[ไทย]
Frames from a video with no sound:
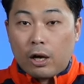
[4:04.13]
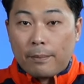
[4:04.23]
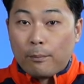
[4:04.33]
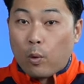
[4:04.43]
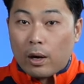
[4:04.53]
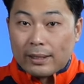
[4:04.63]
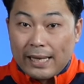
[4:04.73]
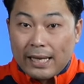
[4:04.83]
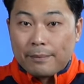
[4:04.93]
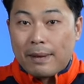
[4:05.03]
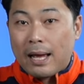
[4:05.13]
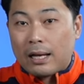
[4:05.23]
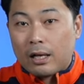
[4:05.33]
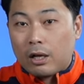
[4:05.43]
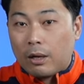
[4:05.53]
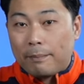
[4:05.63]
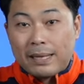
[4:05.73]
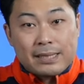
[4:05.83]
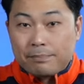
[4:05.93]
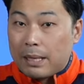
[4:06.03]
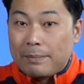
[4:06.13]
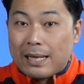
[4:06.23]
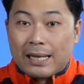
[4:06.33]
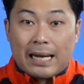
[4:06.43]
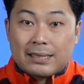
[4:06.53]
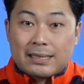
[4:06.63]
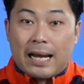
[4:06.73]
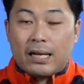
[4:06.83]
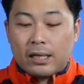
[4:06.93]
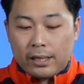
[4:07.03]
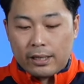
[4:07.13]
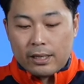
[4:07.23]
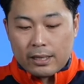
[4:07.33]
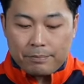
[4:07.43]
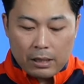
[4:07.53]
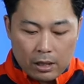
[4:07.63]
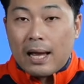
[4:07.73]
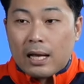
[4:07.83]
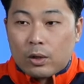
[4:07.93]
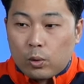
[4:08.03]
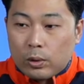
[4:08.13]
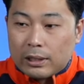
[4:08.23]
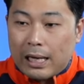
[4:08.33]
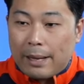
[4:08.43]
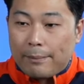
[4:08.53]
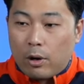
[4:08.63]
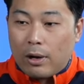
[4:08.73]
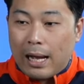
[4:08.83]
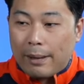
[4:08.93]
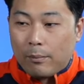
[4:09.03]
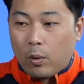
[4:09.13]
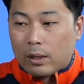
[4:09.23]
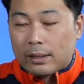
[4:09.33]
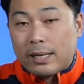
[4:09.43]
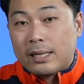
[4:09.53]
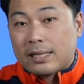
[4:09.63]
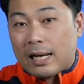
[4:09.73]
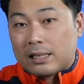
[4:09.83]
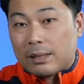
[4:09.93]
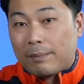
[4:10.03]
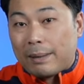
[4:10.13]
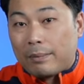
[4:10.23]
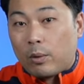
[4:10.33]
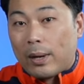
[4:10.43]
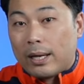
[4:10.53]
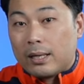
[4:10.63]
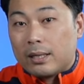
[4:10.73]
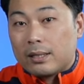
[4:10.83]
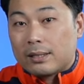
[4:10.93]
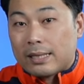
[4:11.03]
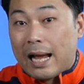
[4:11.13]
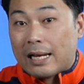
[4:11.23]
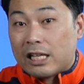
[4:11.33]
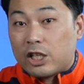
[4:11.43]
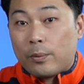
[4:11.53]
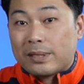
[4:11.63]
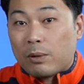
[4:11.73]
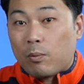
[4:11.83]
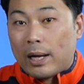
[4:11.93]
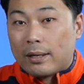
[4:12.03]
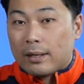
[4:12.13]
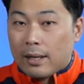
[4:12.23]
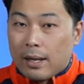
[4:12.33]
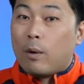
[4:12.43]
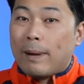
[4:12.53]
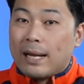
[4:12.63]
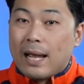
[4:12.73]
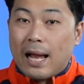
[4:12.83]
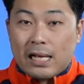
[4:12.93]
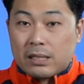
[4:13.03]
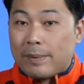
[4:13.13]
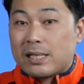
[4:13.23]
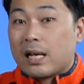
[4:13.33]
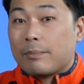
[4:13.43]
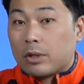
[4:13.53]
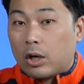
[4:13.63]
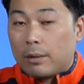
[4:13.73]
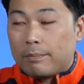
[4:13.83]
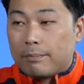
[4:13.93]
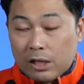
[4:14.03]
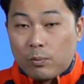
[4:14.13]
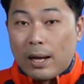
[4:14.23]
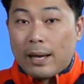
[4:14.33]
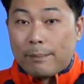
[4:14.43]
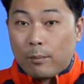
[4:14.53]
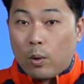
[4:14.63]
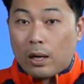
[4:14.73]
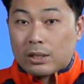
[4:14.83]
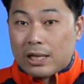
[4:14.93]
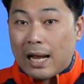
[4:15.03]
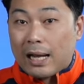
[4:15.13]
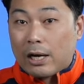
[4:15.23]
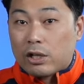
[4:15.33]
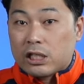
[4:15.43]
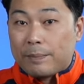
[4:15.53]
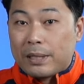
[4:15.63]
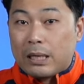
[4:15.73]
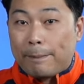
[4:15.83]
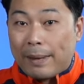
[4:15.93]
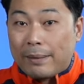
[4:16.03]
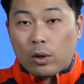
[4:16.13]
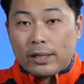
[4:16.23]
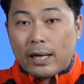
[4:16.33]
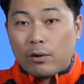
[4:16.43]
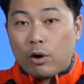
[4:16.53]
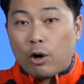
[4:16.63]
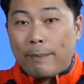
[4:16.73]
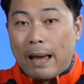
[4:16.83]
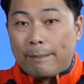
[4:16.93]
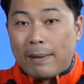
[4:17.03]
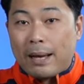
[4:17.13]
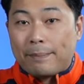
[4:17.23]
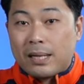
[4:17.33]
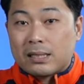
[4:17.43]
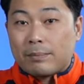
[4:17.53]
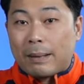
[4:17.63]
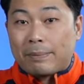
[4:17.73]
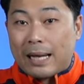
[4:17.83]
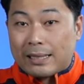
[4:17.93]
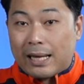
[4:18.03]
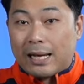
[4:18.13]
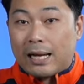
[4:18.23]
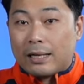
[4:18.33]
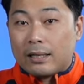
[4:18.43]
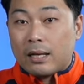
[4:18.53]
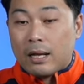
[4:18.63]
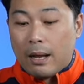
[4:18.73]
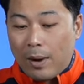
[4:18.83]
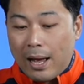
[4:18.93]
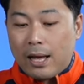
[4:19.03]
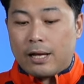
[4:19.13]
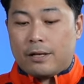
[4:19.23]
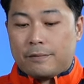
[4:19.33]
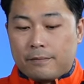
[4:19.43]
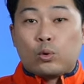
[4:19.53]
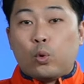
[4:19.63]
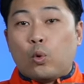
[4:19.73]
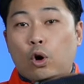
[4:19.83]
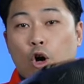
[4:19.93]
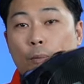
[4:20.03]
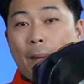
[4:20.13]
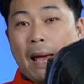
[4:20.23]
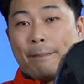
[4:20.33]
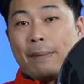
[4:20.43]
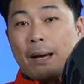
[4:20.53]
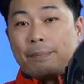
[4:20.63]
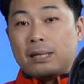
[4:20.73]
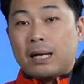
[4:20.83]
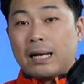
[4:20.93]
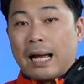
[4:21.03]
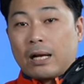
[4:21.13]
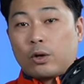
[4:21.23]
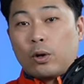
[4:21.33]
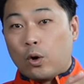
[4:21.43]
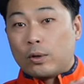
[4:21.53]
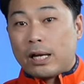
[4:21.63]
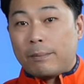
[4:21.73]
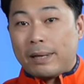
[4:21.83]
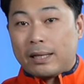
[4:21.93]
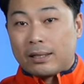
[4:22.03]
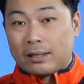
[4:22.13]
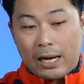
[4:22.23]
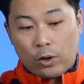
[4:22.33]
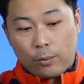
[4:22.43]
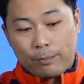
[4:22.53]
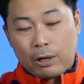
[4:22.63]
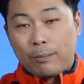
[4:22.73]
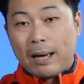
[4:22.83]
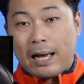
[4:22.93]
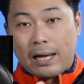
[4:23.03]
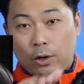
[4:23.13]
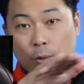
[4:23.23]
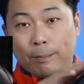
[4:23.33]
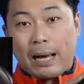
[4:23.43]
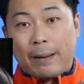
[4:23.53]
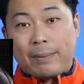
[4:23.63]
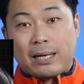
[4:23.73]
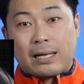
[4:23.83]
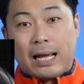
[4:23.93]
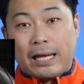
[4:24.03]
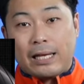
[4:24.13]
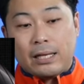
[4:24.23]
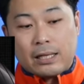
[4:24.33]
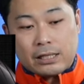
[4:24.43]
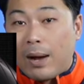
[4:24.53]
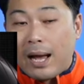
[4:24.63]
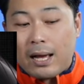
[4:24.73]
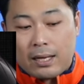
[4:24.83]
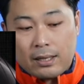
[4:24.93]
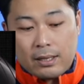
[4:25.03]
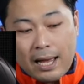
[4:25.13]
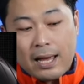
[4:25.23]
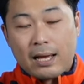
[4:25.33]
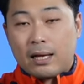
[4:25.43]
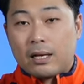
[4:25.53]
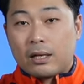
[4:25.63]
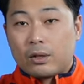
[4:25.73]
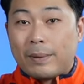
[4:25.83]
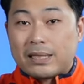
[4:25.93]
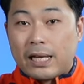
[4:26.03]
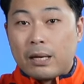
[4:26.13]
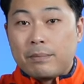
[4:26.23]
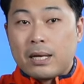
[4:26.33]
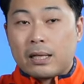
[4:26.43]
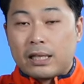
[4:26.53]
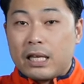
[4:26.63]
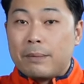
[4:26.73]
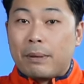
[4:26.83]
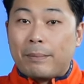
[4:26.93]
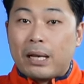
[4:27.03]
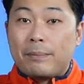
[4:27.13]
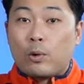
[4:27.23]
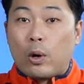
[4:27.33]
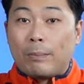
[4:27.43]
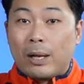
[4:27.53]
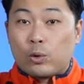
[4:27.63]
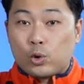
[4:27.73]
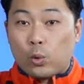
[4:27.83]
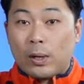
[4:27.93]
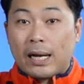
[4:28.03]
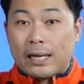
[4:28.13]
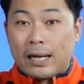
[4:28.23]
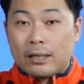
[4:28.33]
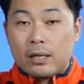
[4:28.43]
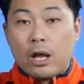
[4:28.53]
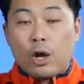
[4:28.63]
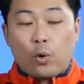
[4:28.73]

แล้วก็หมวกนิ่งมากแล้วก็ไม่มีอาการสายเลยนะครับถ้าคุณกำลังมองหาหมวกที่จะสำหรับเอาไว้ใช้งานในชีวิตประจำวันหมวกใบนี้อาจจะไม่ใช่คำตอบอย่าลืมว่าหมวก Shark Aeron GP เป็นหมวกที่เขาออกแบบมาเพื่อสำหรับการแข่งขันแปลว่าเขาถูกออกแบบมาเพื่อหลัก Aerodynamic เวลาลมเข้ามาลมผ่านไปทางไหนแปลว่าถ้าคุณเอามาใช้ในเมืองที่มันไม่ได้มีความเร็วสูงขนาดนั้น